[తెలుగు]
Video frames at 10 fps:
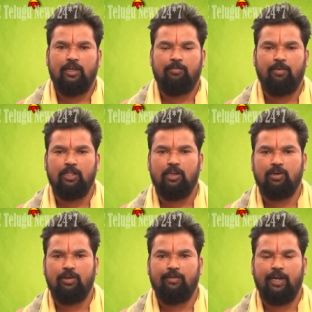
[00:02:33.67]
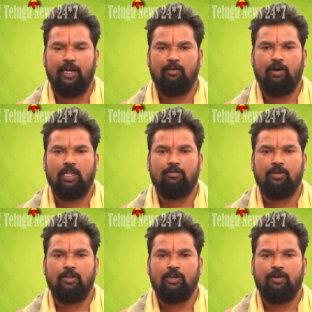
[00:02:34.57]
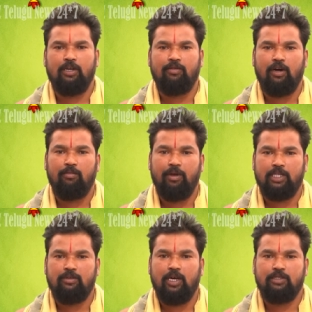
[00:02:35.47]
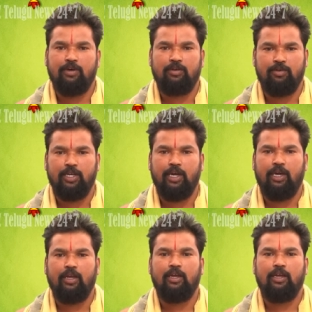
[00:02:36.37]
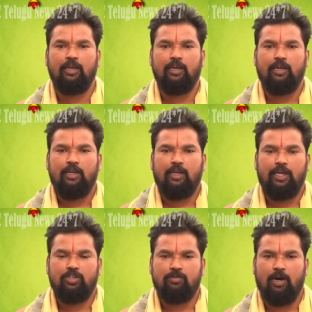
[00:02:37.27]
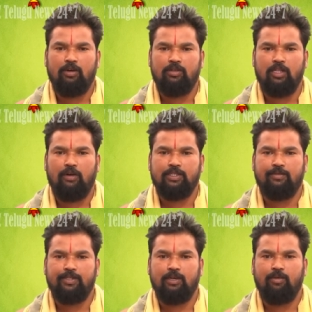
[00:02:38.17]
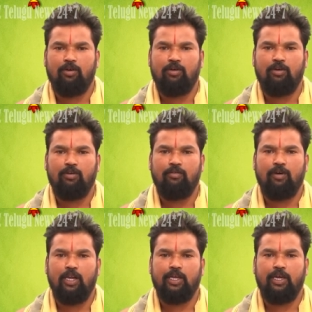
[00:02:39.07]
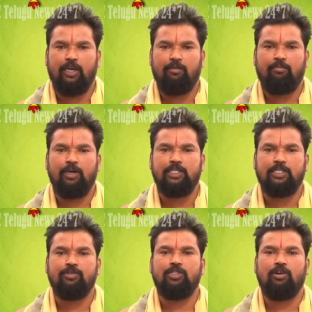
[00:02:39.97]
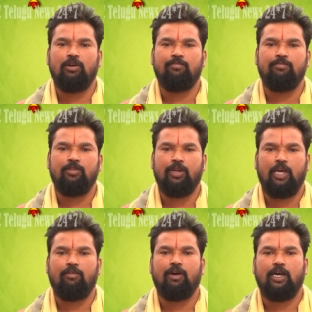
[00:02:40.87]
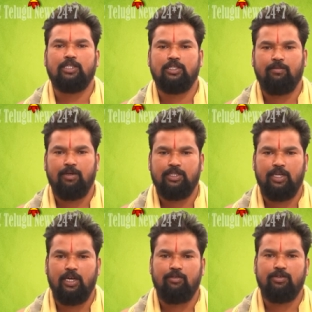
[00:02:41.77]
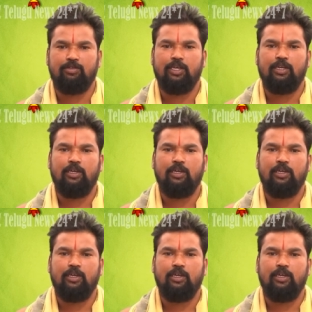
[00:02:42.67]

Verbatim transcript: ఇబ్బందులతో ఎవరైనా బాధపడినటువంటి వాళ్ళు మేషరాశి వారు ఉంటే ఈ శుభాకృత నామ సంవత్సరంలో వారికి మంచి ఉద్యోగం దొరికే అవకాశం తప్పనిసరిగా ఉంటుంది